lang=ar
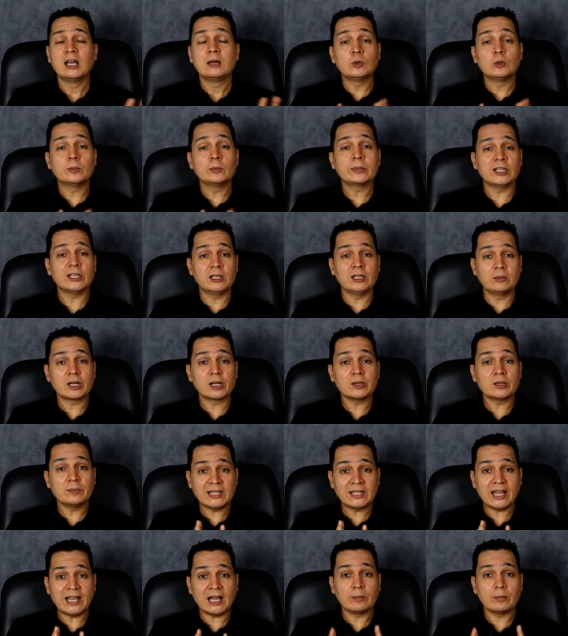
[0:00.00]
ممكن
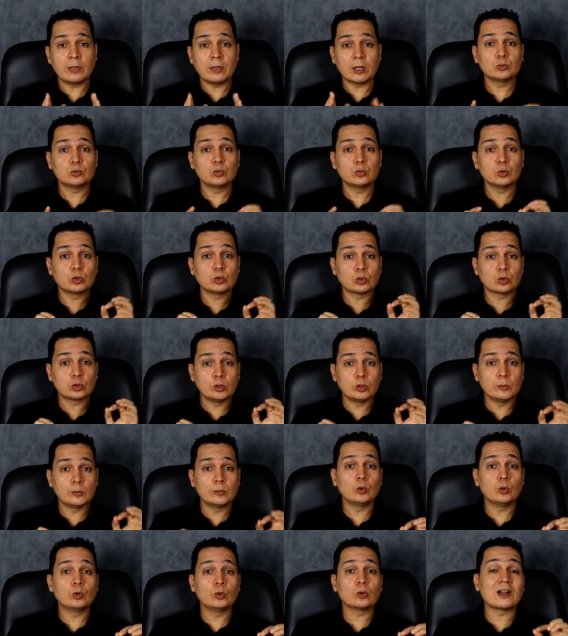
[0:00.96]
المريض بتاعك برضه
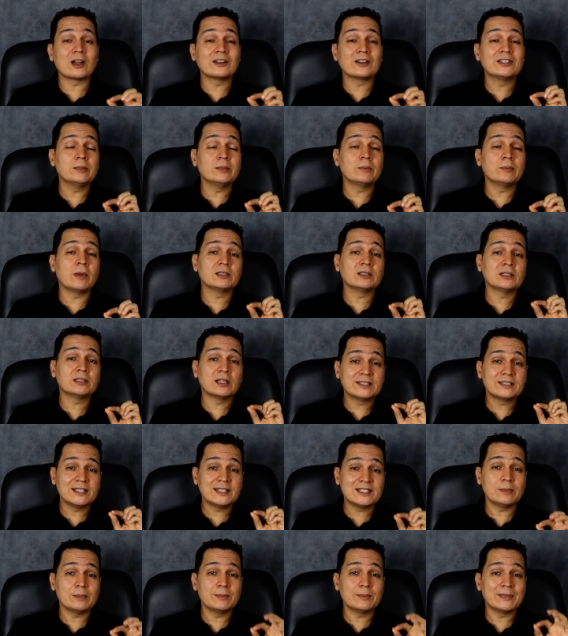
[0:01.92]
تطلب له رنين
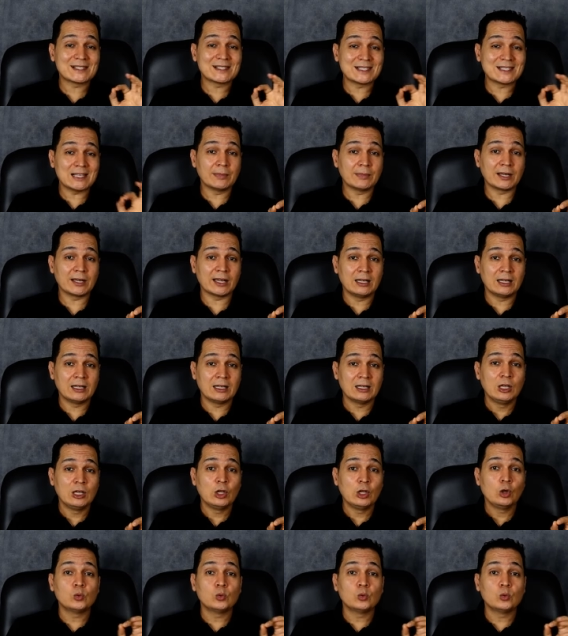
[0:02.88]
مغناطيسي بالصبغه